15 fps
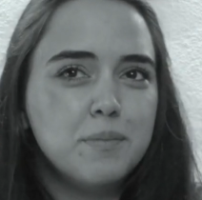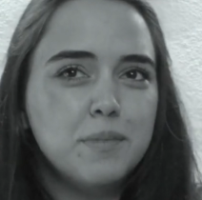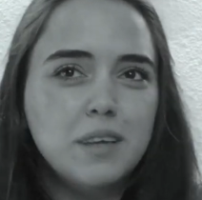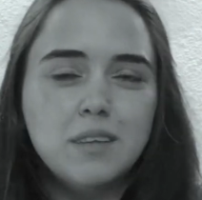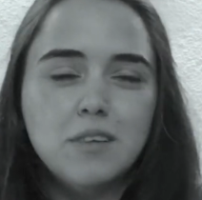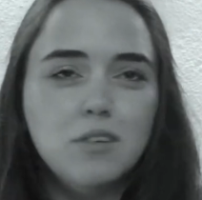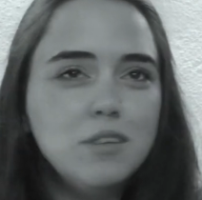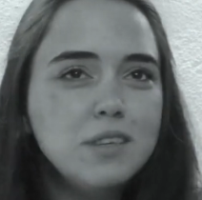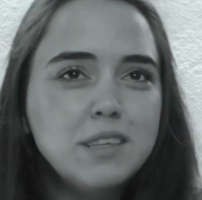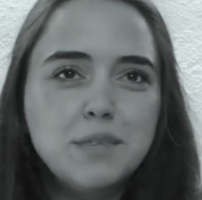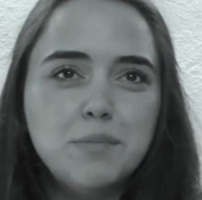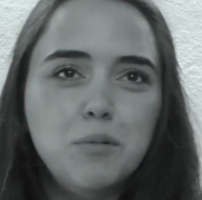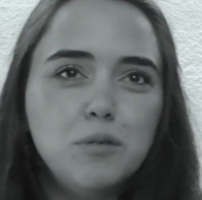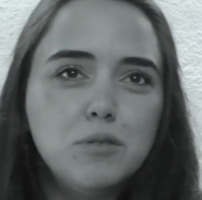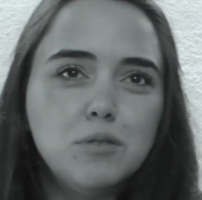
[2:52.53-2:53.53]
Ya da öyle
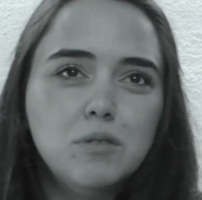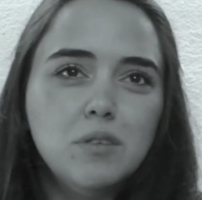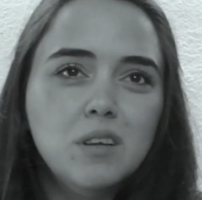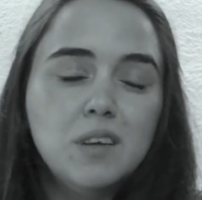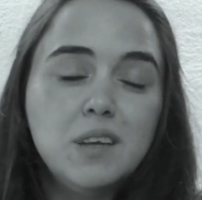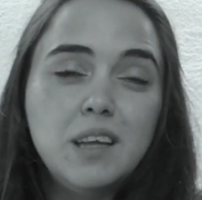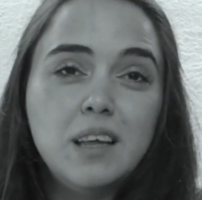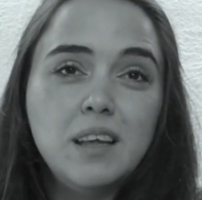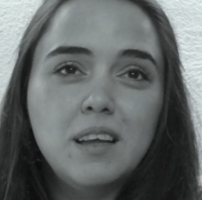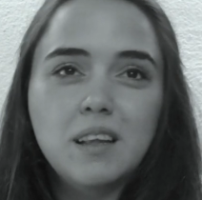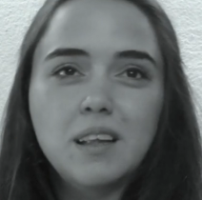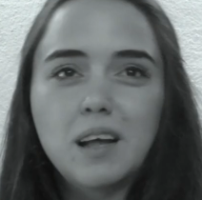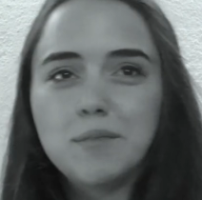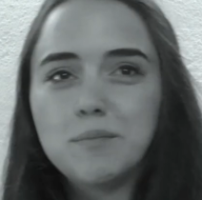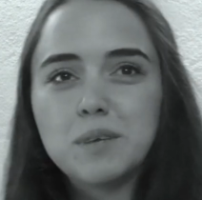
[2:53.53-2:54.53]
sporla
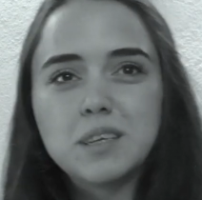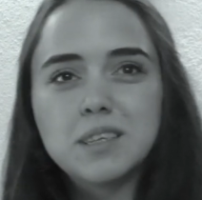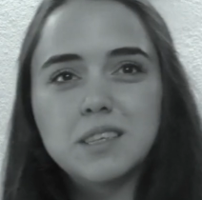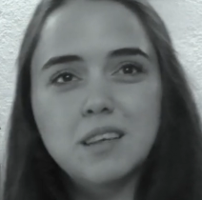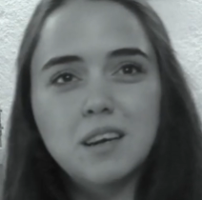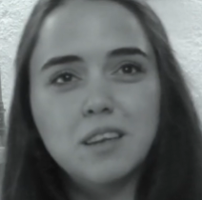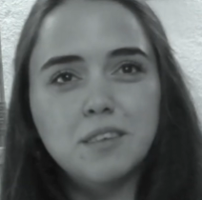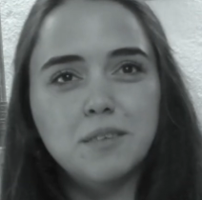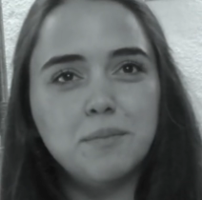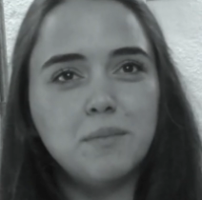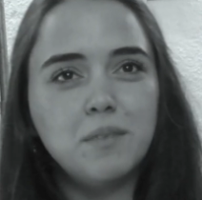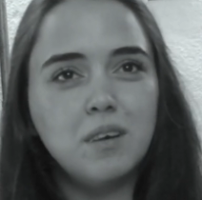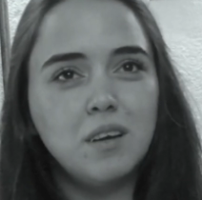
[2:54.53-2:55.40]
ilgilenmek isterdim.